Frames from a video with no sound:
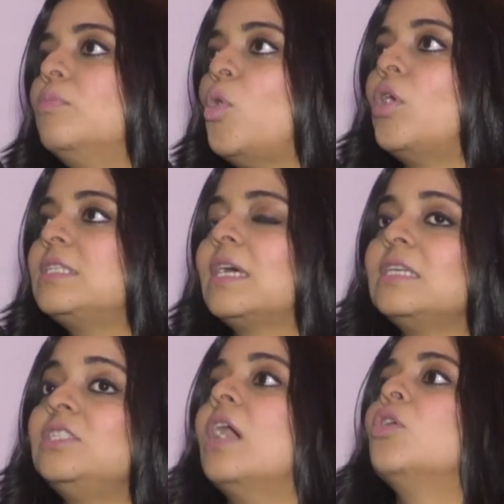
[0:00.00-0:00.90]
बहुत
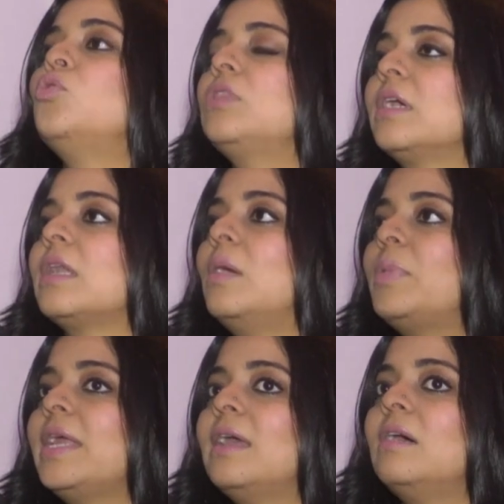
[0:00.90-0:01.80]
ज़्यादा जागरूक करना
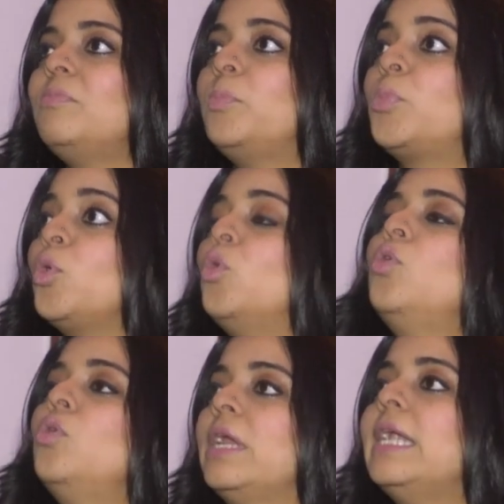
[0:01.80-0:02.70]
पड़ेगा प्रो
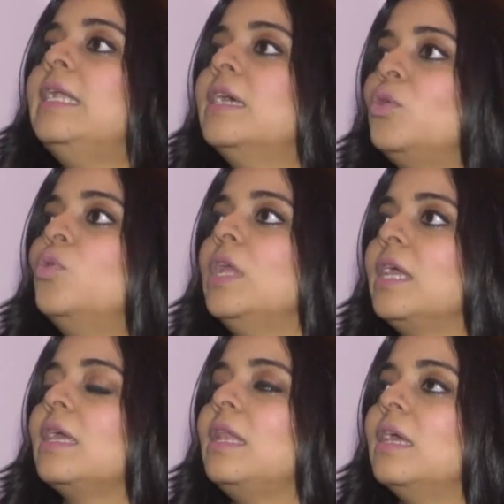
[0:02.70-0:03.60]
इंडियन होने
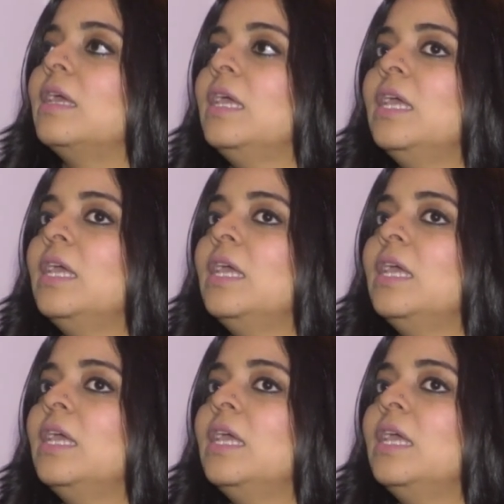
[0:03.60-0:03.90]
के लिए